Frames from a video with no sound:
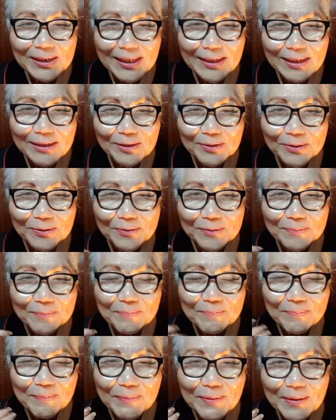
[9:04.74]
사라져요.
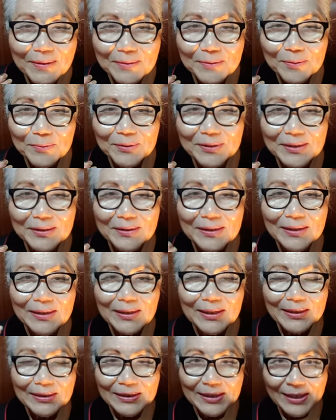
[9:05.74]
그리고
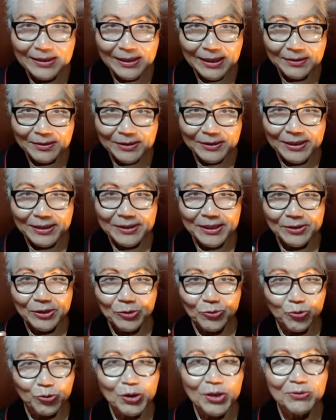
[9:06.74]
세상 것에 대해서
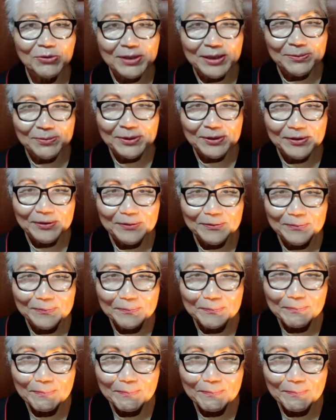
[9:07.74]
두려울 게 없어요.